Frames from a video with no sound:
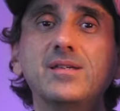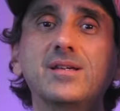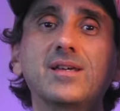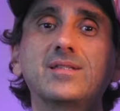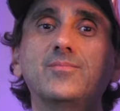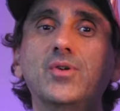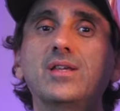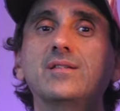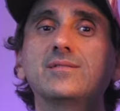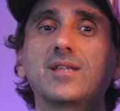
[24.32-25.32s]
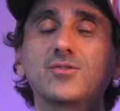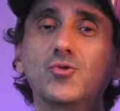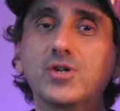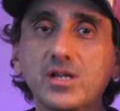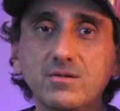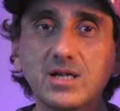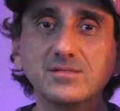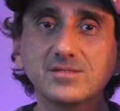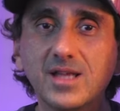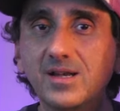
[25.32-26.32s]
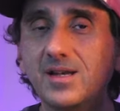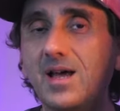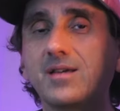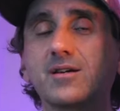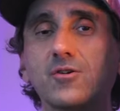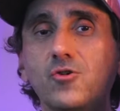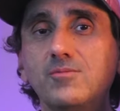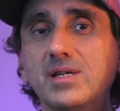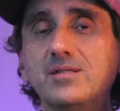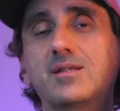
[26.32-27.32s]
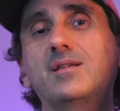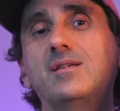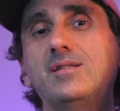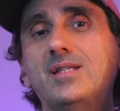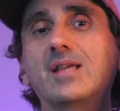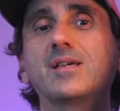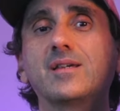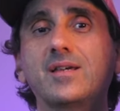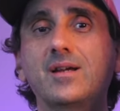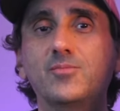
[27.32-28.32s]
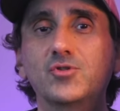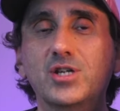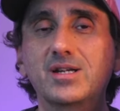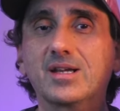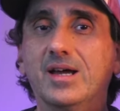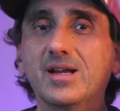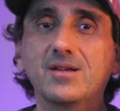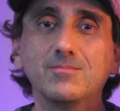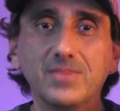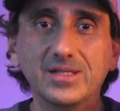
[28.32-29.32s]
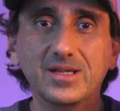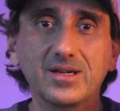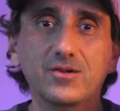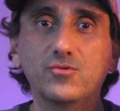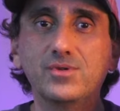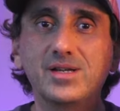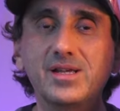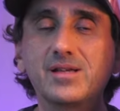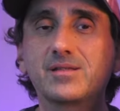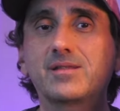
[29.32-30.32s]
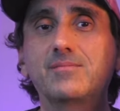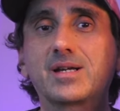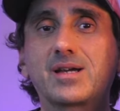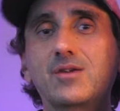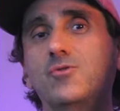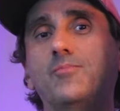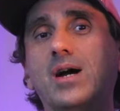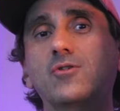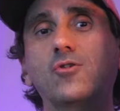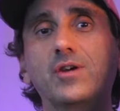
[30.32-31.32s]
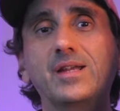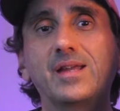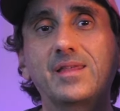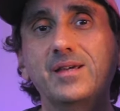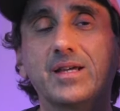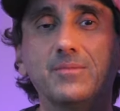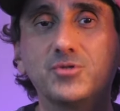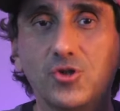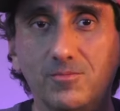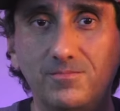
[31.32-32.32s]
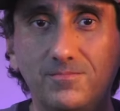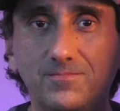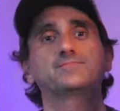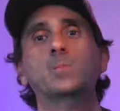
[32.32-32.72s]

a pedir que si pueden se suscriban, den like, comenten y si alguien quiere apoyar el canal va a tener un link de mercado pago en la descripción.